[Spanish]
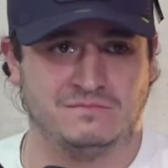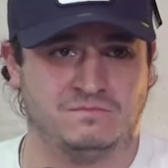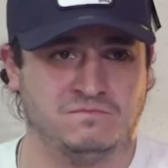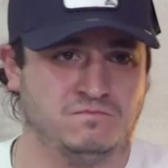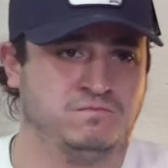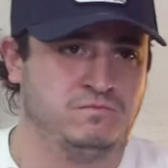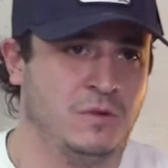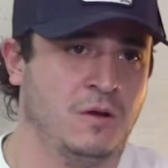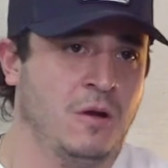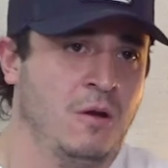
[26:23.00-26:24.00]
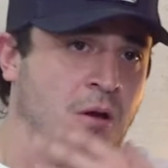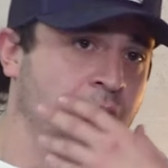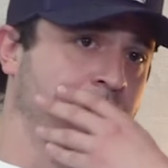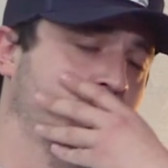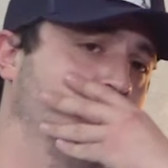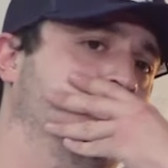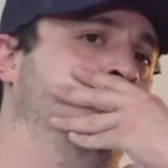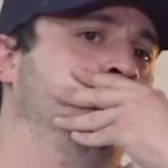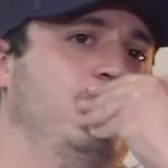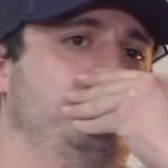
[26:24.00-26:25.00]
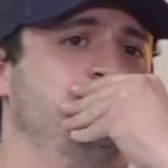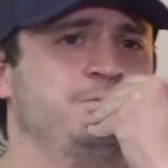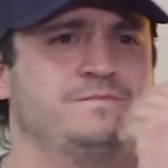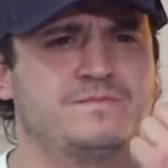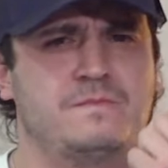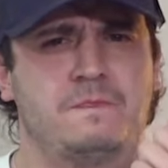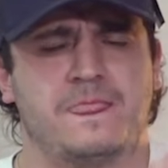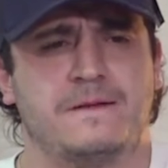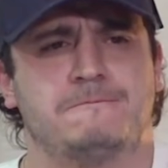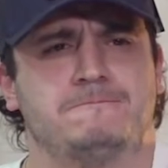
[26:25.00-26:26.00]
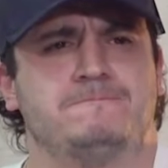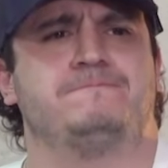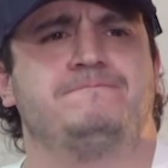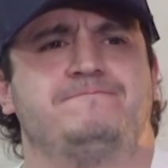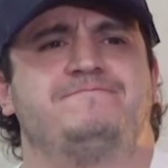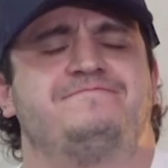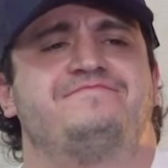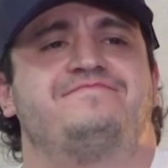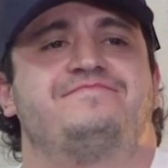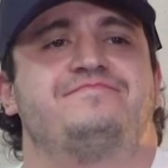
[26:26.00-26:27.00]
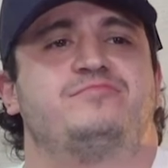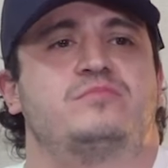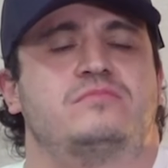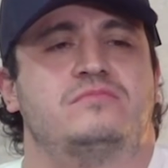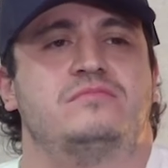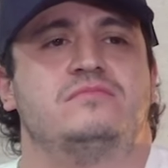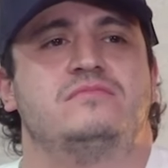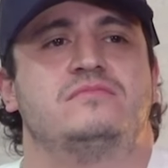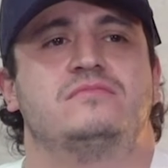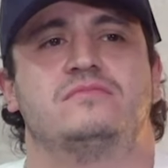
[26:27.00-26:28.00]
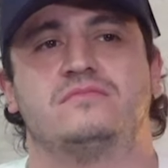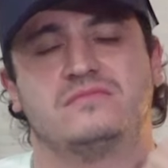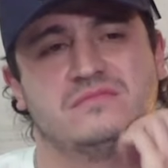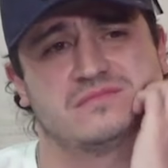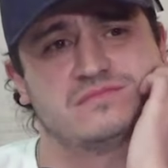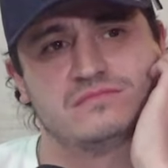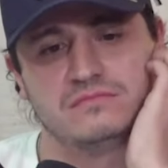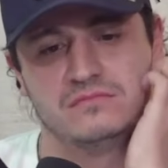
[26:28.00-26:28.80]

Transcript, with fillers: les hablas para que nunca se les acabe el saldo, ¿no? El saldo de tu amigo se ha acabado. No, no, no, no, nunca.